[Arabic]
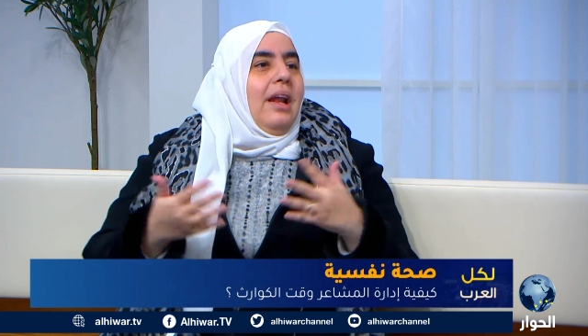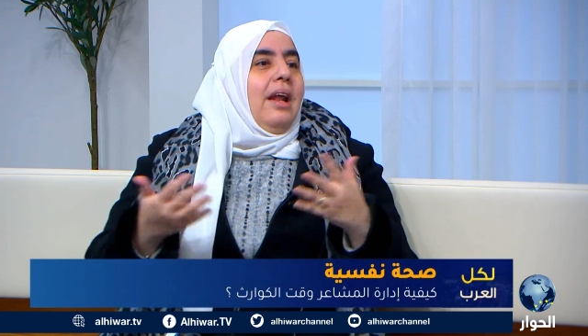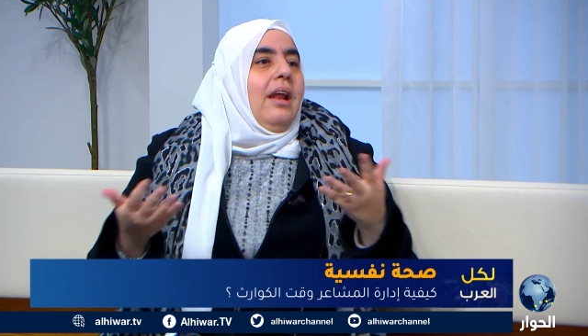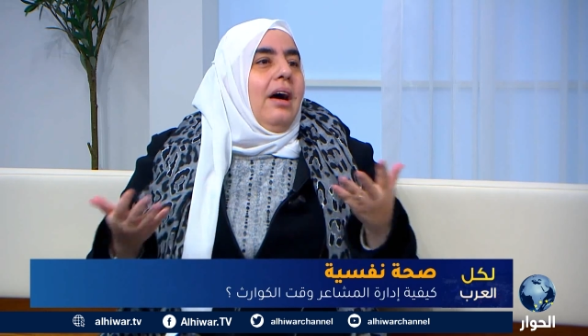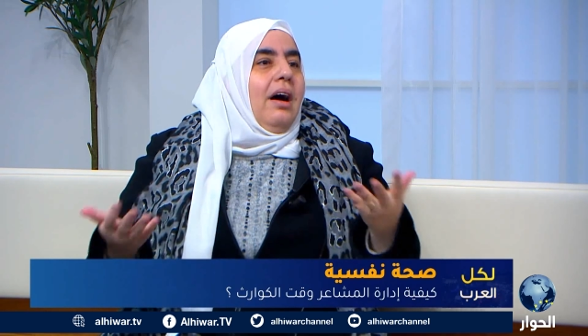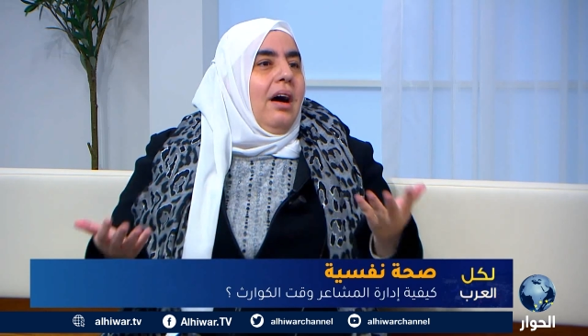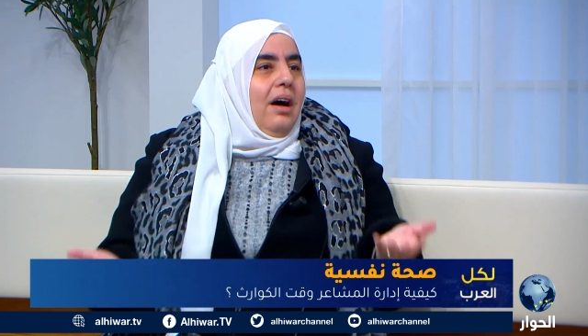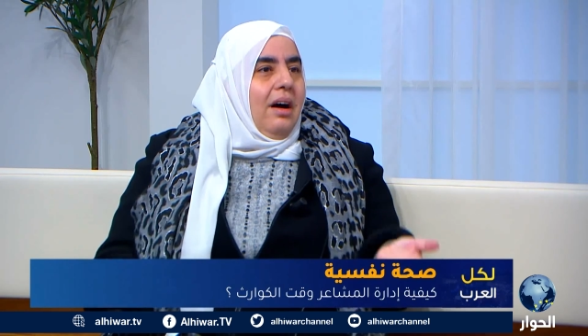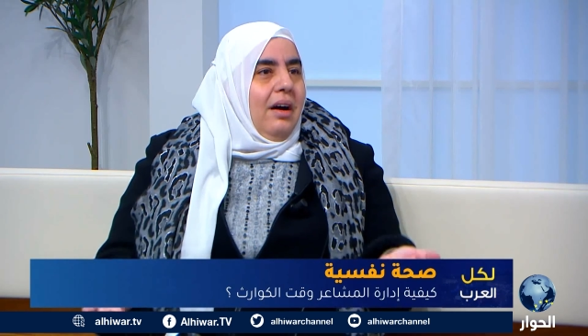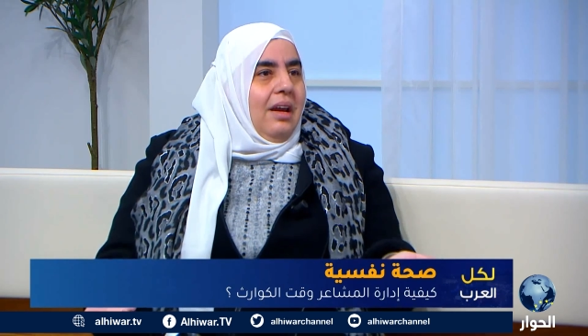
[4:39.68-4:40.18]

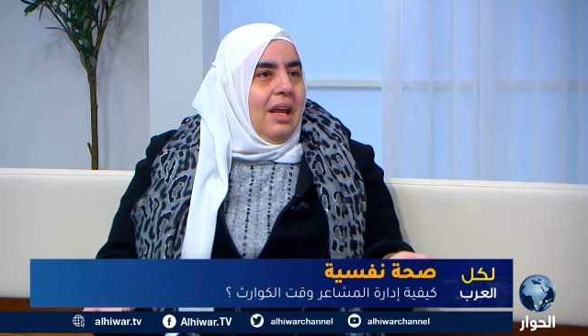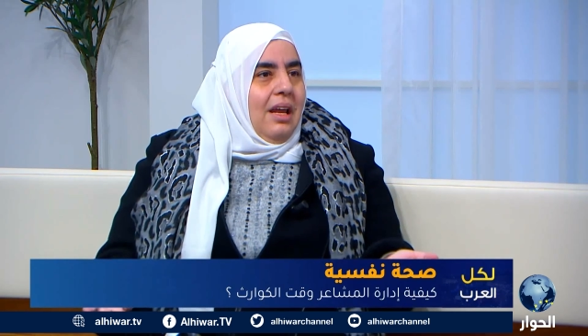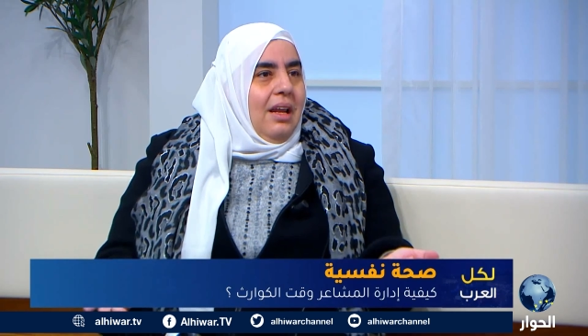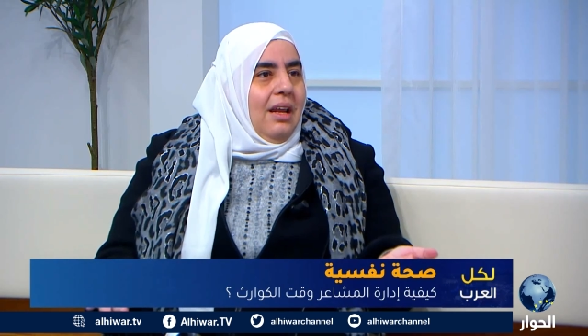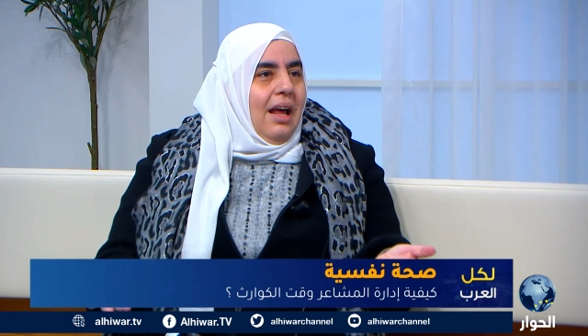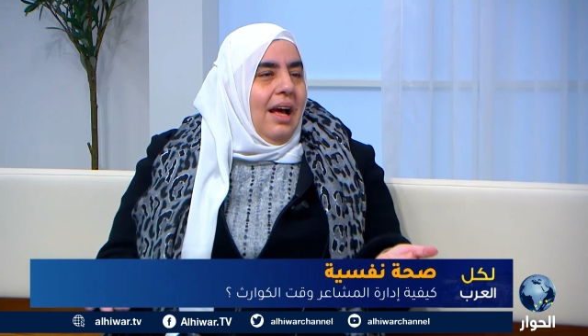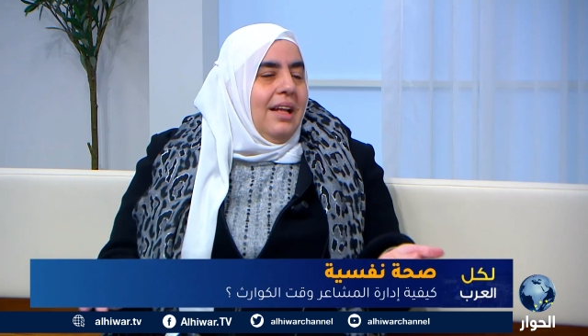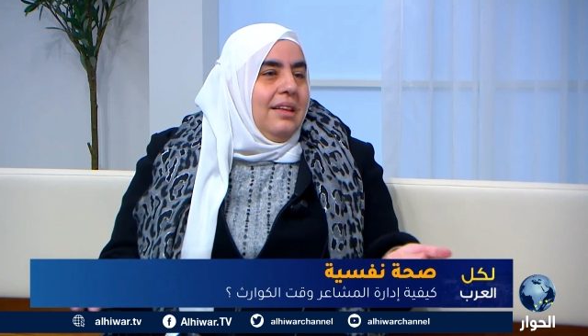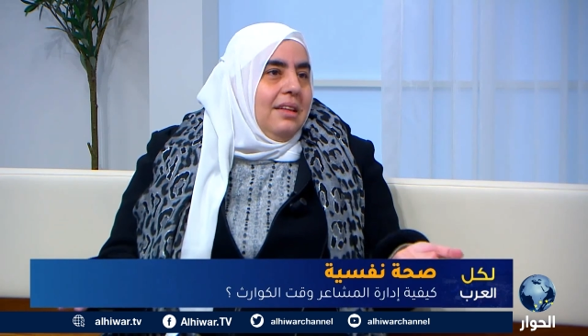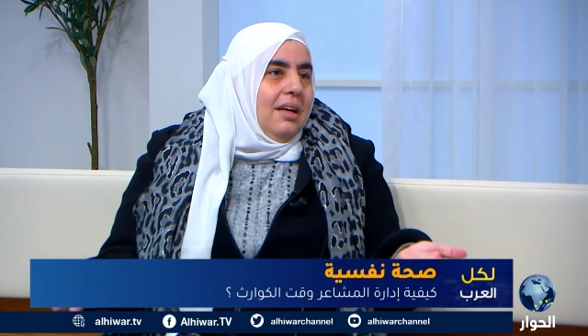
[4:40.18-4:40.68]

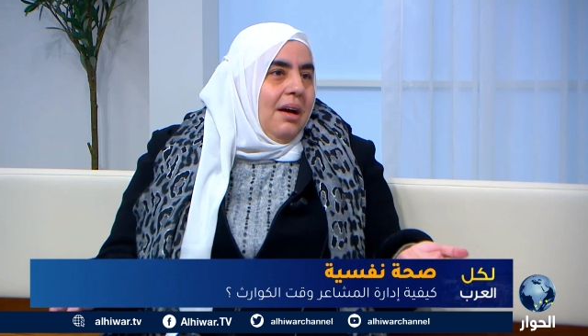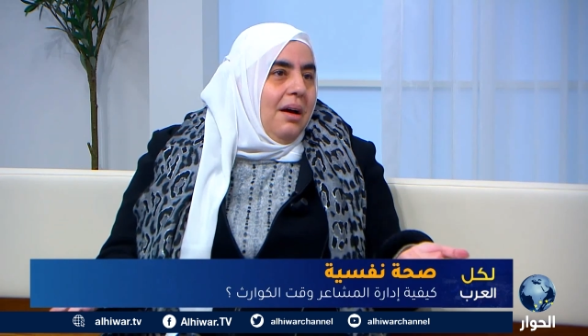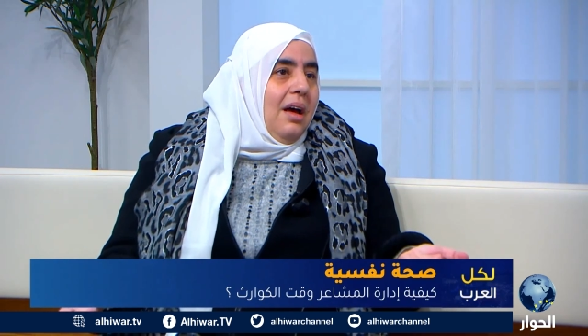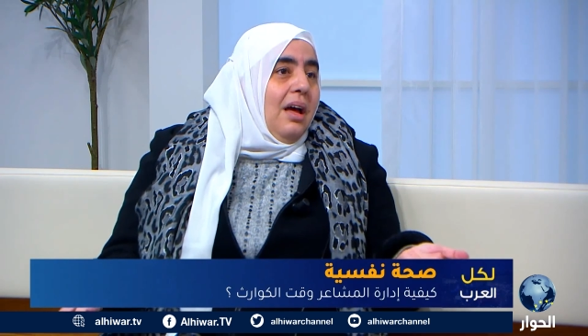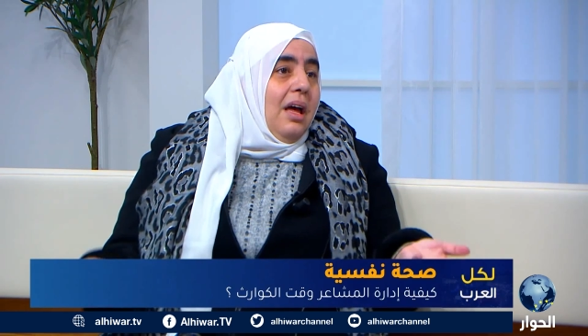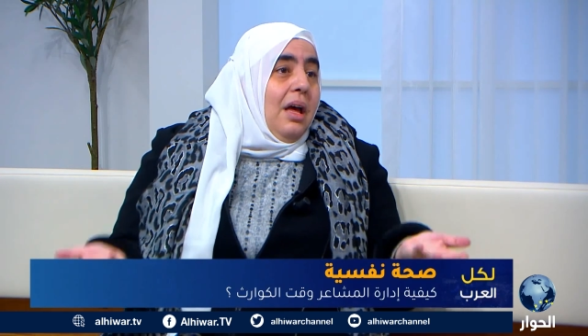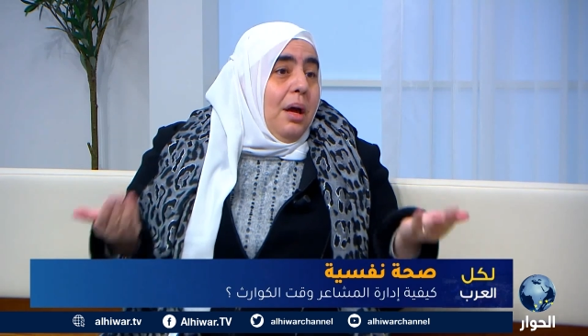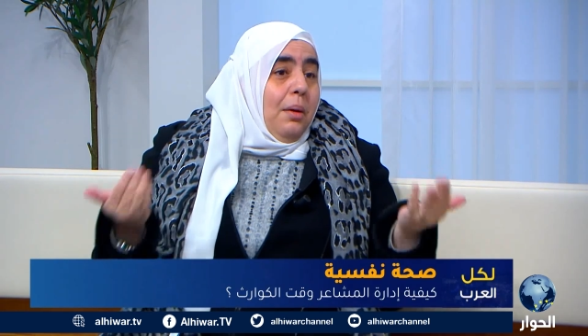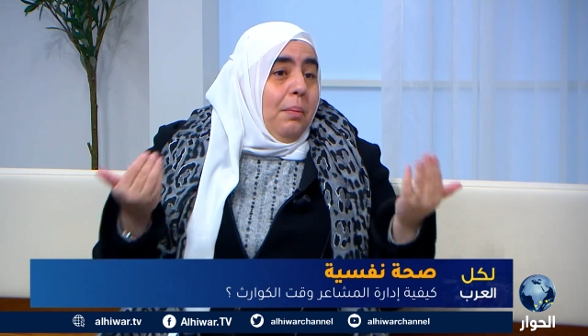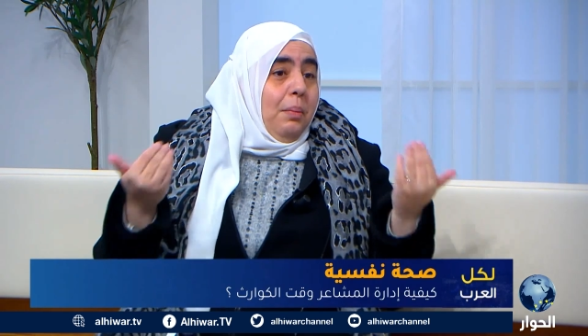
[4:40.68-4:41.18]
الاخرين حتى
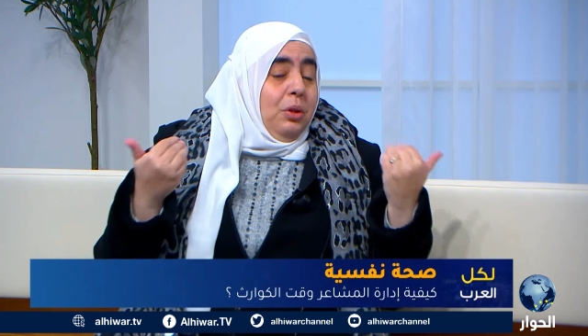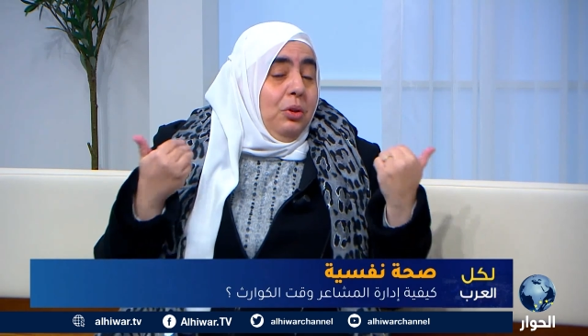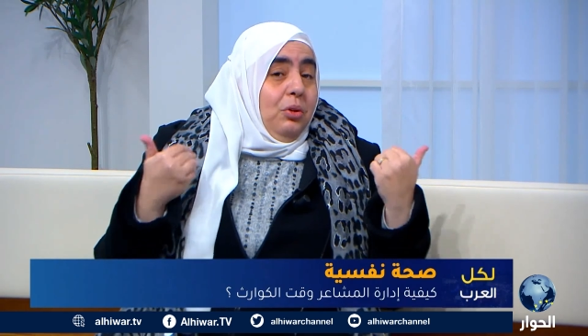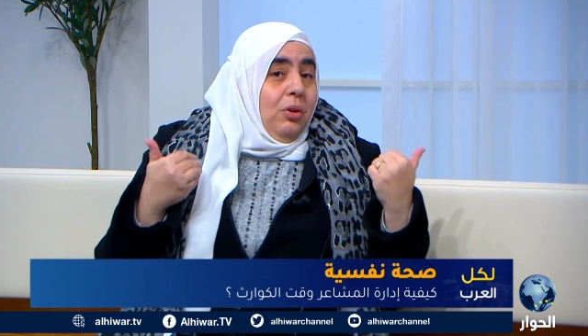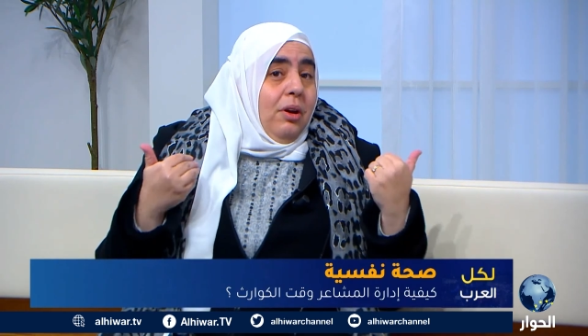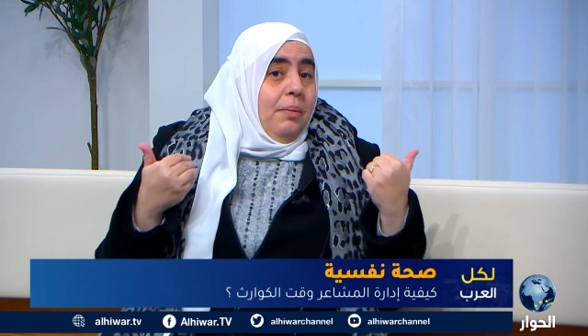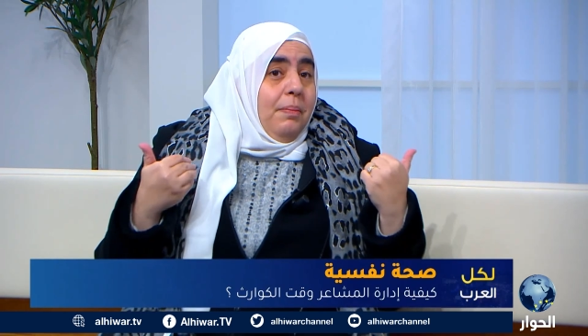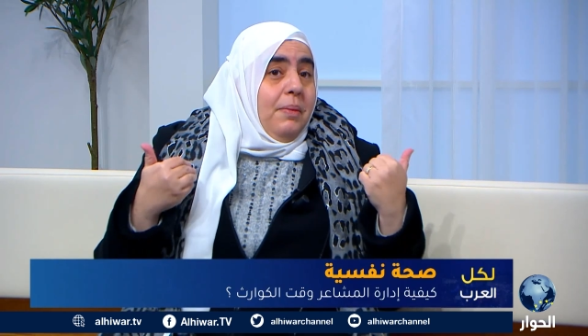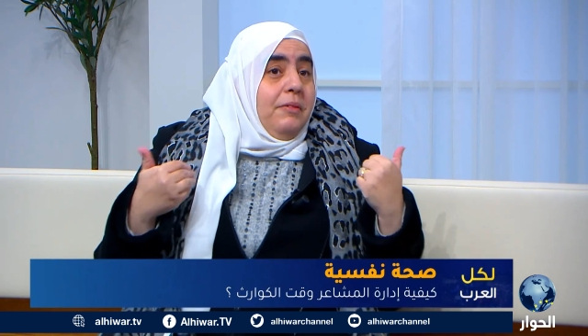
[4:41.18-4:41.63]
بتضر